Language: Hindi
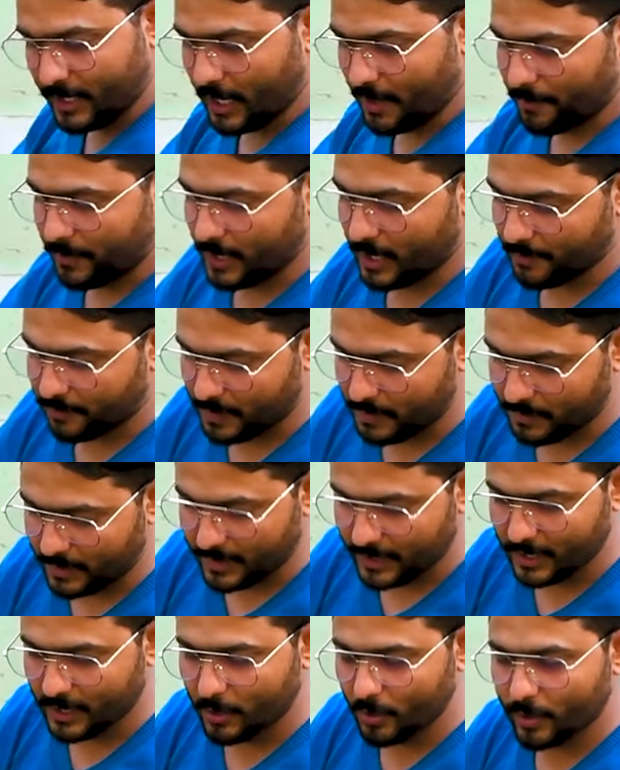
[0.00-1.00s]
यहाँ पर आपका
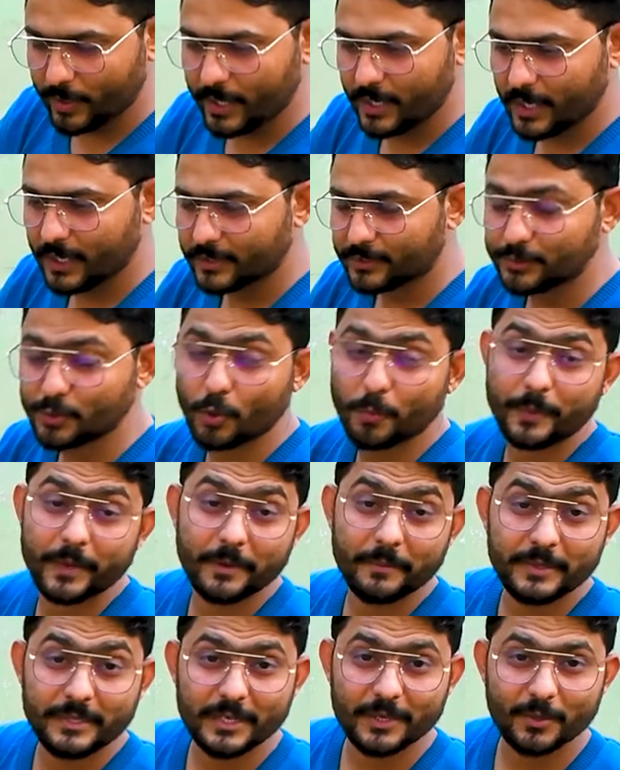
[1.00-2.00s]
बर्नर हो गया चॉपिंग
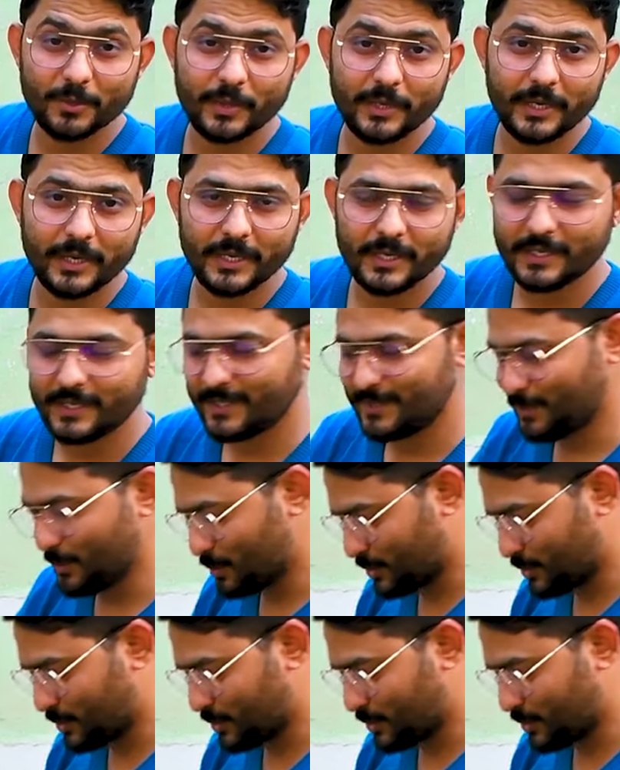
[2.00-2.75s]
भी ज़रूरी है तो